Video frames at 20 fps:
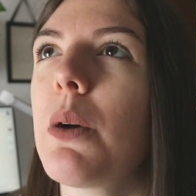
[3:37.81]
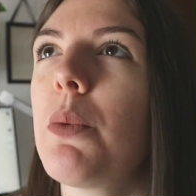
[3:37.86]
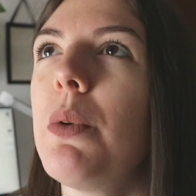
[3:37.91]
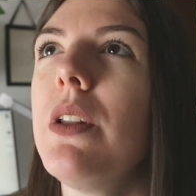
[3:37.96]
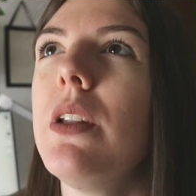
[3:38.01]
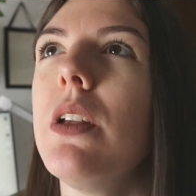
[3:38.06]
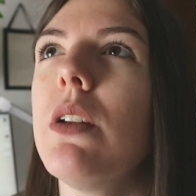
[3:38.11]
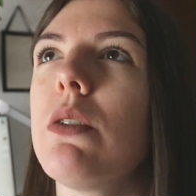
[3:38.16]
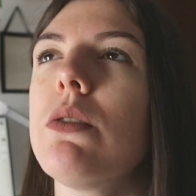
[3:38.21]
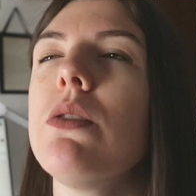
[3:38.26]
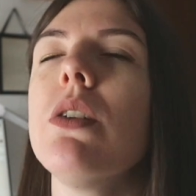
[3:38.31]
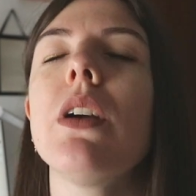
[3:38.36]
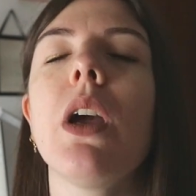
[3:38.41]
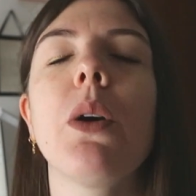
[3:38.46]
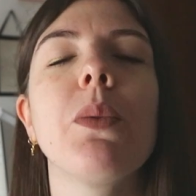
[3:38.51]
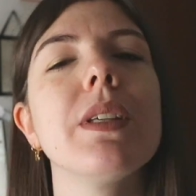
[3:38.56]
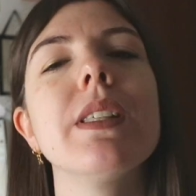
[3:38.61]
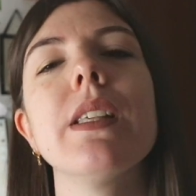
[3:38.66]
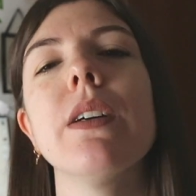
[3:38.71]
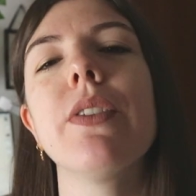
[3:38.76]
quindi lo so che
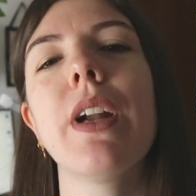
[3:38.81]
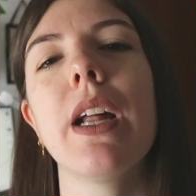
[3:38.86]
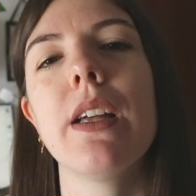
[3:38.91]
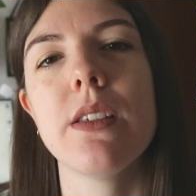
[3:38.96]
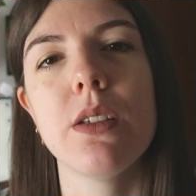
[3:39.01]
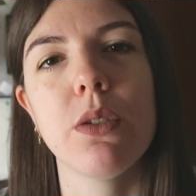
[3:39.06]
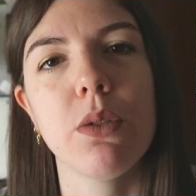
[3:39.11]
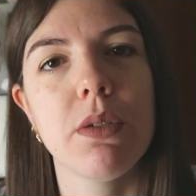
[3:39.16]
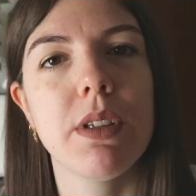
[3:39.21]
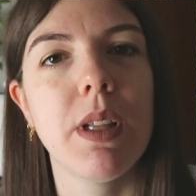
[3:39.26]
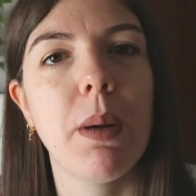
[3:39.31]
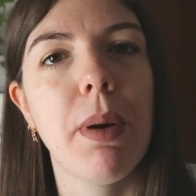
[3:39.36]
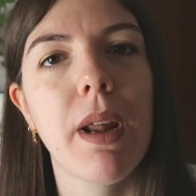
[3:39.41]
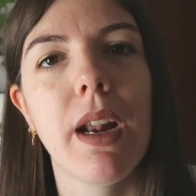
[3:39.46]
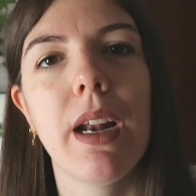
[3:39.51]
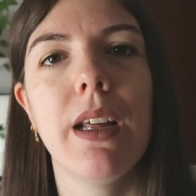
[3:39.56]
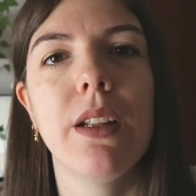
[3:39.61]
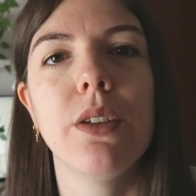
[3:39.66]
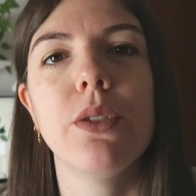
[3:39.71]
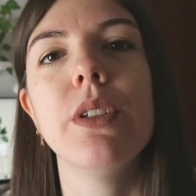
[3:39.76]
questa frase non sta
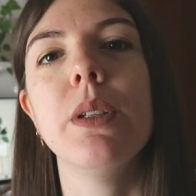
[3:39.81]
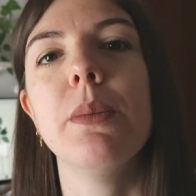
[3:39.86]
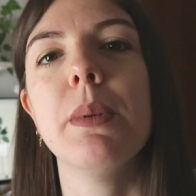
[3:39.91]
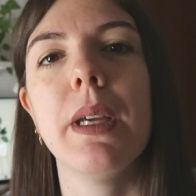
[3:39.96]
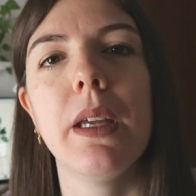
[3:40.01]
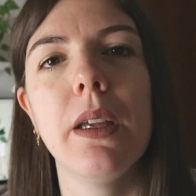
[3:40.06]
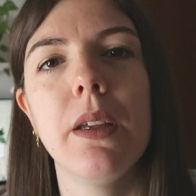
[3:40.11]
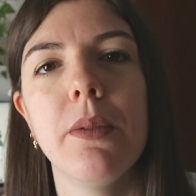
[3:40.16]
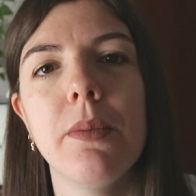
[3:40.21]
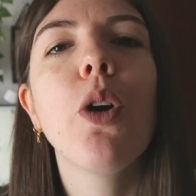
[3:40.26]
parlando di me.